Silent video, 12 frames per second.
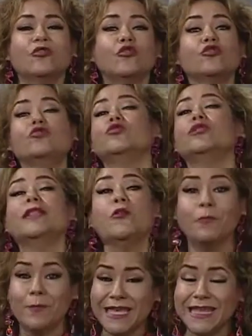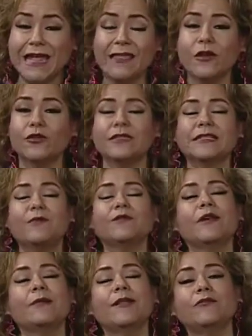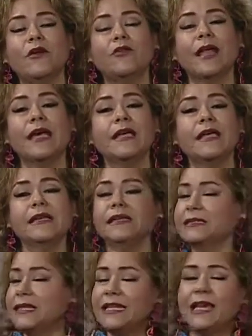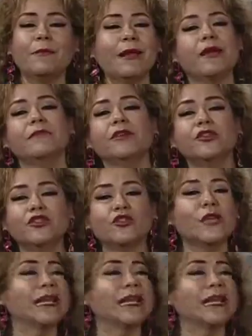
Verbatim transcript: o lo que usted opina de lo que estamos hablando ahora, sería maravilloso y